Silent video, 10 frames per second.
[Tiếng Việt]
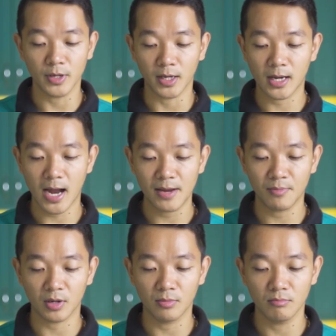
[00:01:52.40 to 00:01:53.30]
những cái
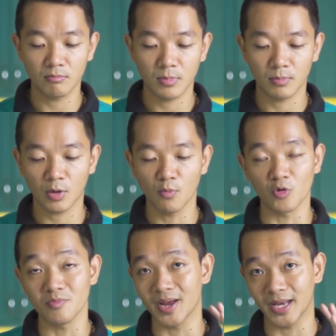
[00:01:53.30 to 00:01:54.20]
mà nó nó
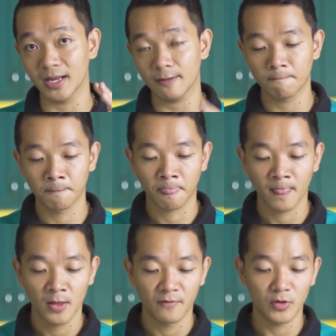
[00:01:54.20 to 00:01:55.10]
bụi mịn á
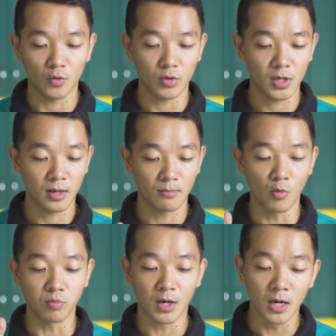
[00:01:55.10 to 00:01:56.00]
ví dụ như là
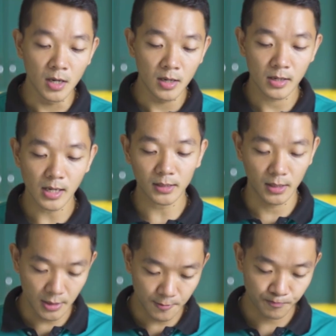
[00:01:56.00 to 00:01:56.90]
mùng cưa các
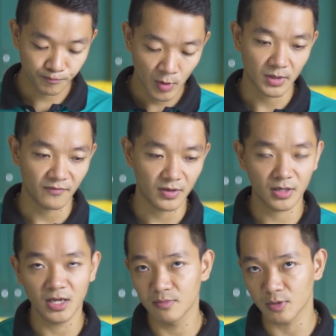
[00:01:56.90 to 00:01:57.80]
thứ tại vì
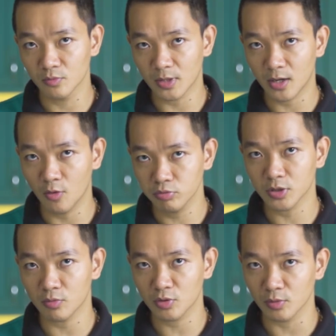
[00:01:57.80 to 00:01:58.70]
khi mà chúng ta hút
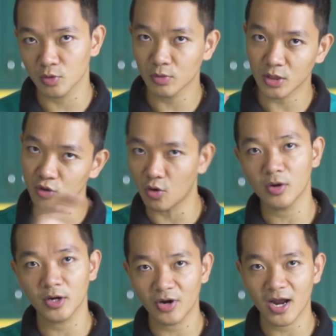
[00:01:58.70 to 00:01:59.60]
xong rồi chúng ta sổ
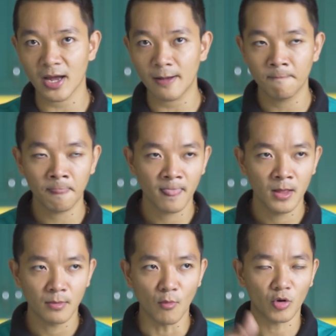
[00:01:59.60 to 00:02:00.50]
cái nó ra
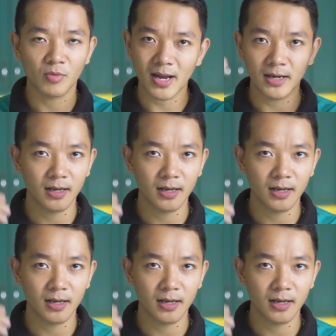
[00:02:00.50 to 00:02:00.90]
bụi nó bay